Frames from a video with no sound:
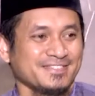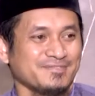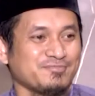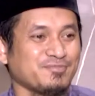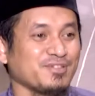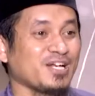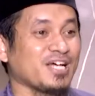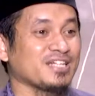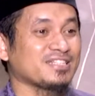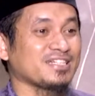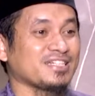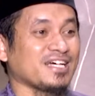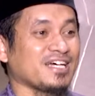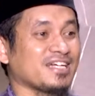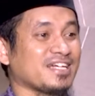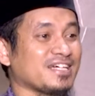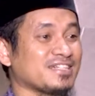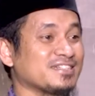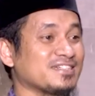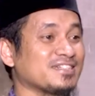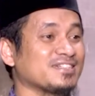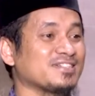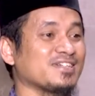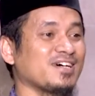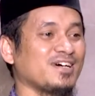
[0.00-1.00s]
Penasaran
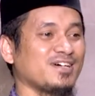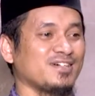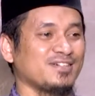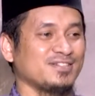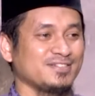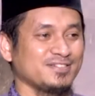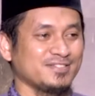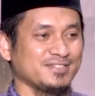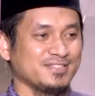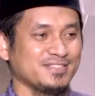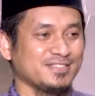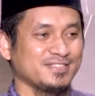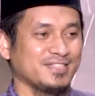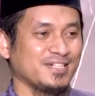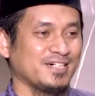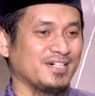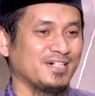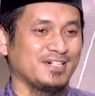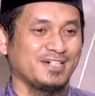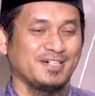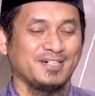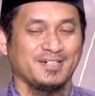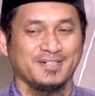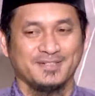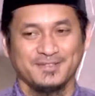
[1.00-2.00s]
ya tak? Ya.
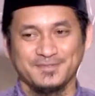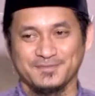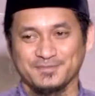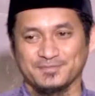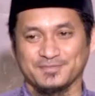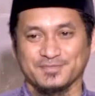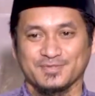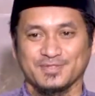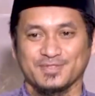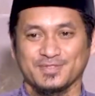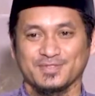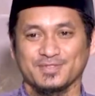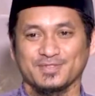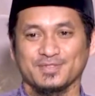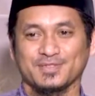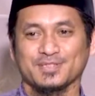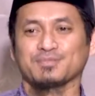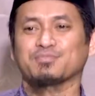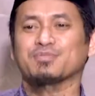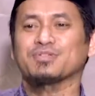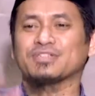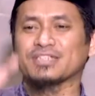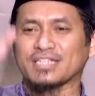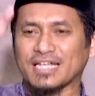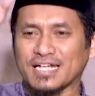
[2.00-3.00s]

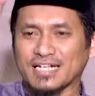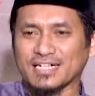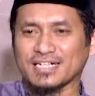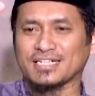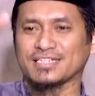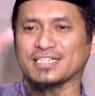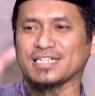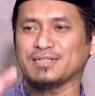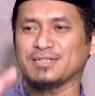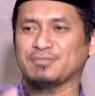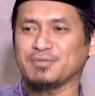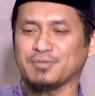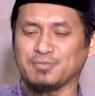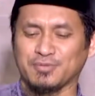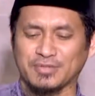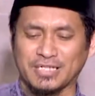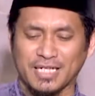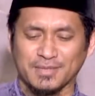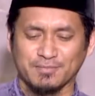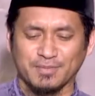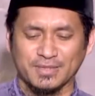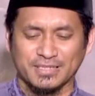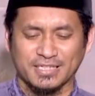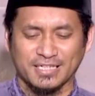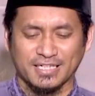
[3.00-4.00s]
Sebentar, nanti ibu
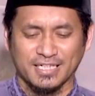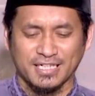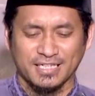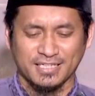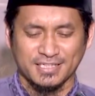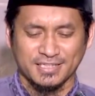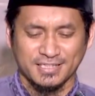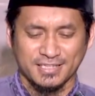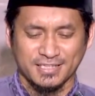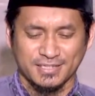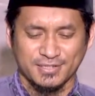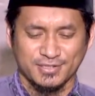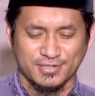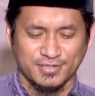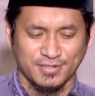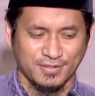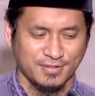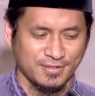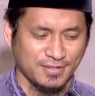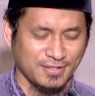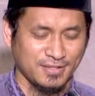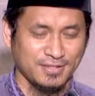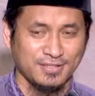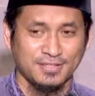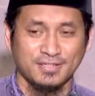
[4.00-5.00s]
dapat yang lainnya insya
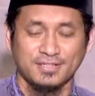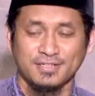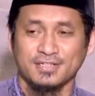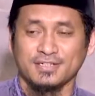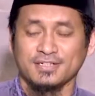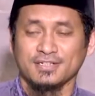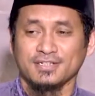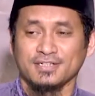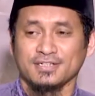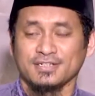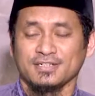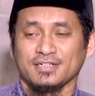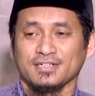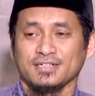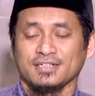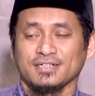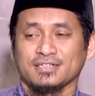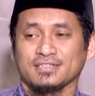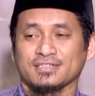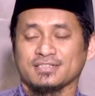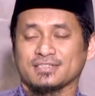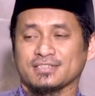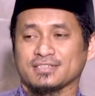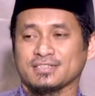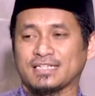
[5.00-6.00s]
Allah.
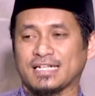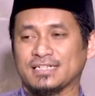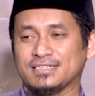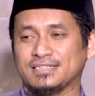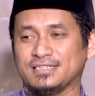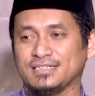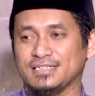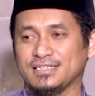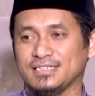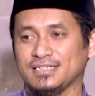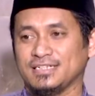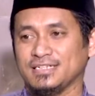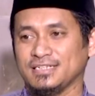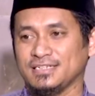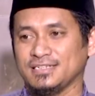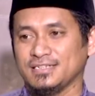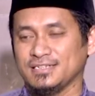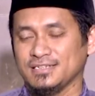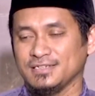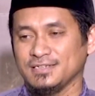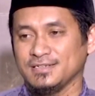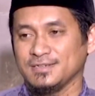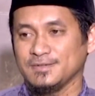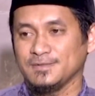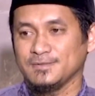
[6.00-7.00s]
Tadi
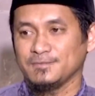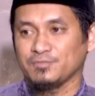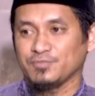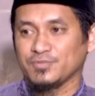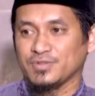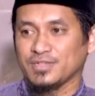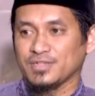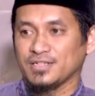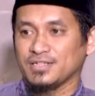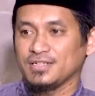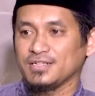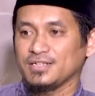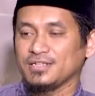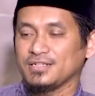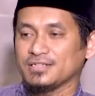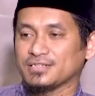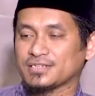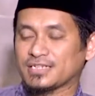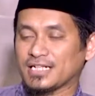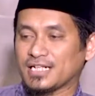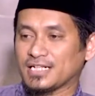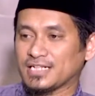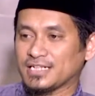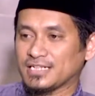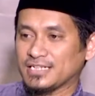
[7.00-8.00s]

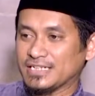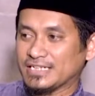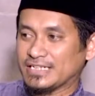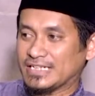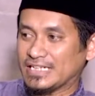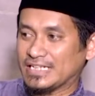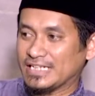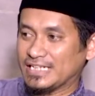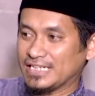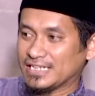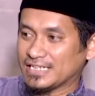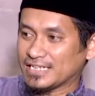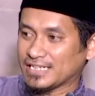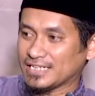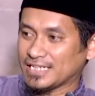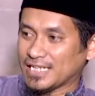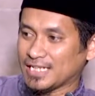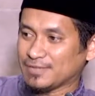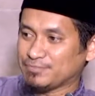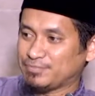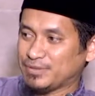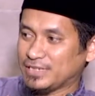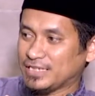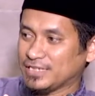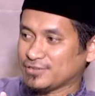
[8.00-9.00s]
sekarang giliran
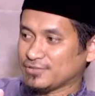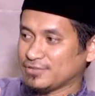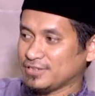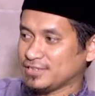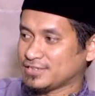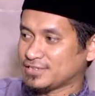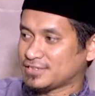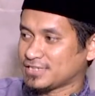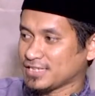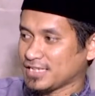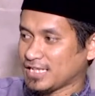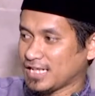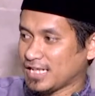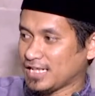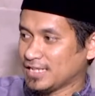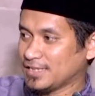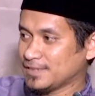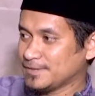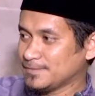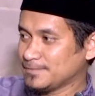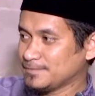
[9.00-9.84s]
Nabi itu hijrah.